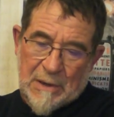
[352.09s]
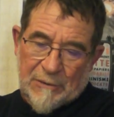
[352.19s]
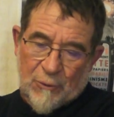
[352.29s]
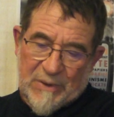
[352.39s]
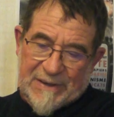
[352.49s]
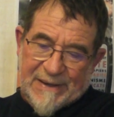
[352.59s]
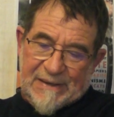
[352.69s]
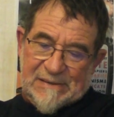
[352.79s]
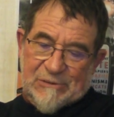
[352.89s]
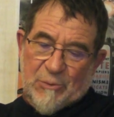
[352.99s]

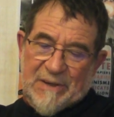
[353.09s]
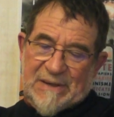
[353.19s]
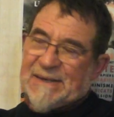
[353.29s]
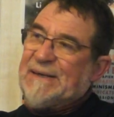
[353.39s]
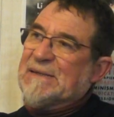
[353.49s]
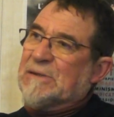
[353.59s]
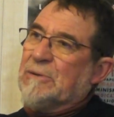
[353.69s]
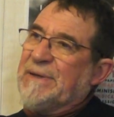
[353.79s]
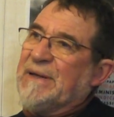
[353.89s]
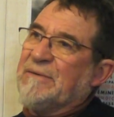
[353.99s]
2015-2016, euh,
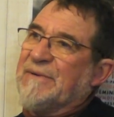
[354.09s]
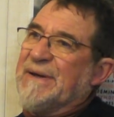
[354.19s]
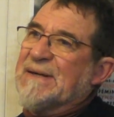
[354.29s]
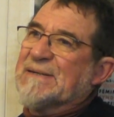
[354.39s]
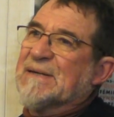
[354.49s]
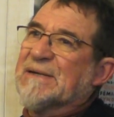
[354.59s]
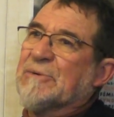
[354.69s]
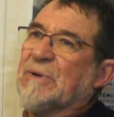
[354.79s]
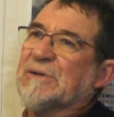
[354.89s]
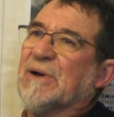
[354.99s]
euh, l'INVS,
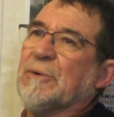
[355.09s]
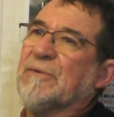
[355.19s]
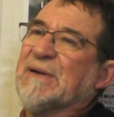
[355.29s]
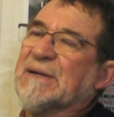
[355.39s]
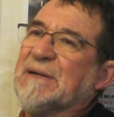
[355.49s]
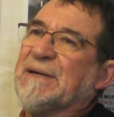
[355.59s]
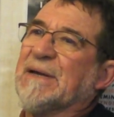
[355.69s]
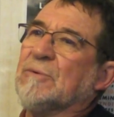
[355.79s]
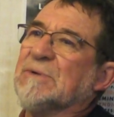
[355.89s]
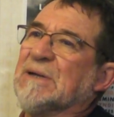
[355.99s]
l'Institut national de veille
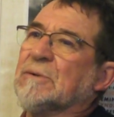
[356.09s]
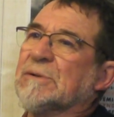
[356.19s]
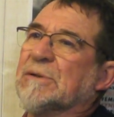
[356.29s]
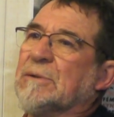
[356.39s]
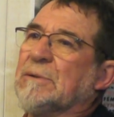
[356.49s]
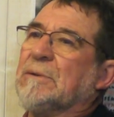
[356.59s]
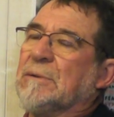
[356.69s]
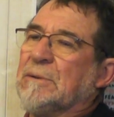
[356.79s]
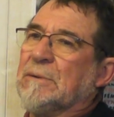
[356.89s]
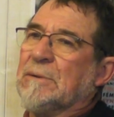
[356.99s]
sanitaire, nous annonce
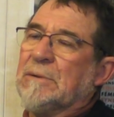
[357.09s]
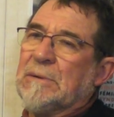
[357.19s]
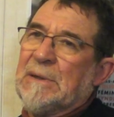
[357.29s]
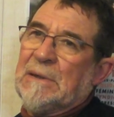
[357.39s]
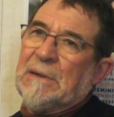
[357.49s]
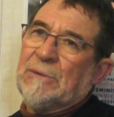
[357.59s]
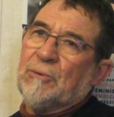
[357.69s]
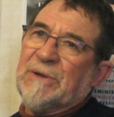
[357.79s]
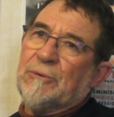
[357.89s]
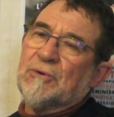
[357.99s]
que
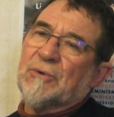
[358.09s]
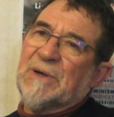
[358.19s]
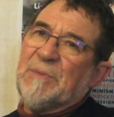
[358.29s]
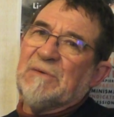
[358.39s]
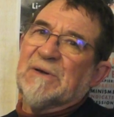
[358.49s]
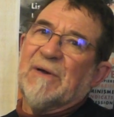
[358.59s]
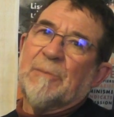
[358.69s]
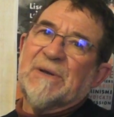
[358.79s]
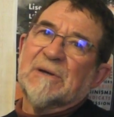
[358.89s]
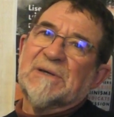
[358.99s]
tous les deux jours et demi, vous avez un
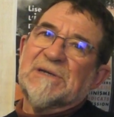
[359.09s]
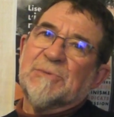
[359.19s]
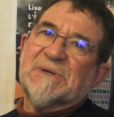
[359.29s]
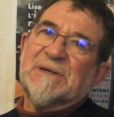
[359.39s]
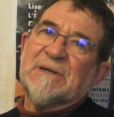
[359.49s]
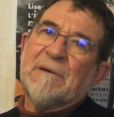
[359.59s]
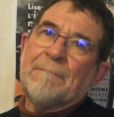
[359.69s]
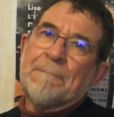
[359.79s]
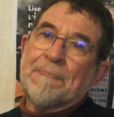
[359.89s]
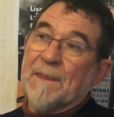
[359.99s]
paysan qui se suicide.
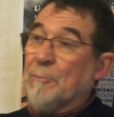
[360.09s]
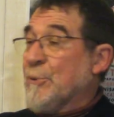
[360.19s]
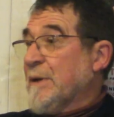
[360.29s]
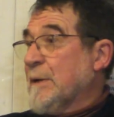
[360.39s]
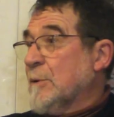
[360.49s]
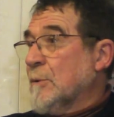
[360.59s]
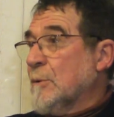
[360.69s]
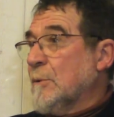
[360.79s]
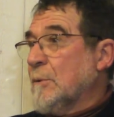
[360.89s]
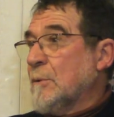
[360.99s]
Et puis,
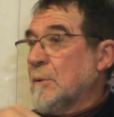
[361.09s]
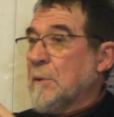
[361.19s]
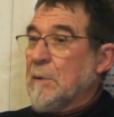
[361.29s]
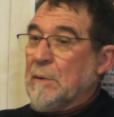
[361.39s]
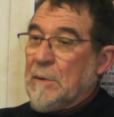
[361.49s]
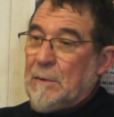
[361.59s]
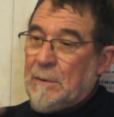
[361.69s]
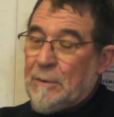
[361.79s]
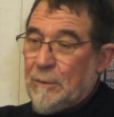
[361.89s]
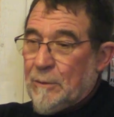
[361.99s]
le,
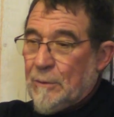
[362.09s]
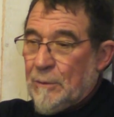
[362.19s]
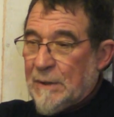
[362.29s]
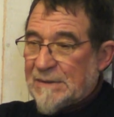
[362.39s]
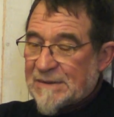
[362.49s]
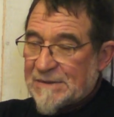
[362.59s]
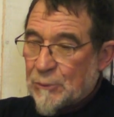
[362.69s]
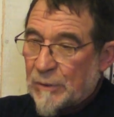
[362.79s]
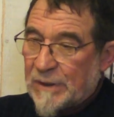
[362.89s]
le, la cerise sur le